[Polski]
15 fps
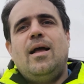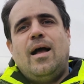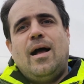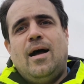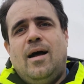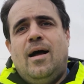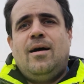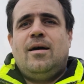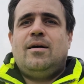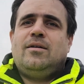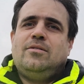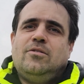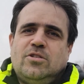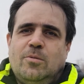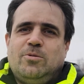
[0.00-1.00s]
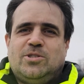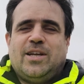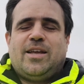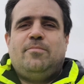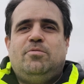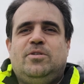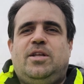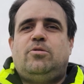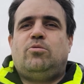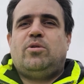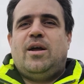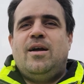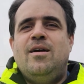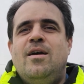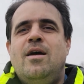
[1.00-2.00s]
a no są już takie płyty,
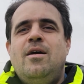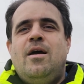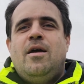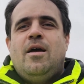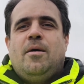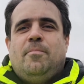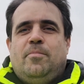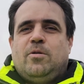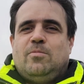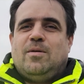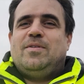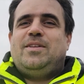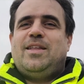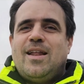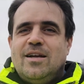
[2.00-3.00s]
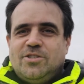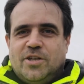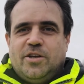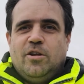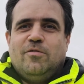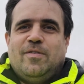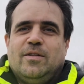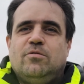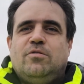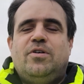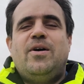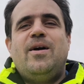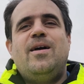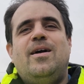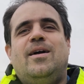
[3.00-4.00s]
które biorą nawet 11 kW
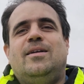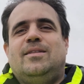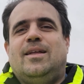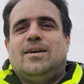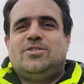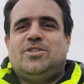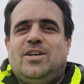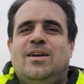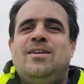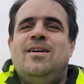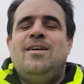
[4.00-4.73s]
także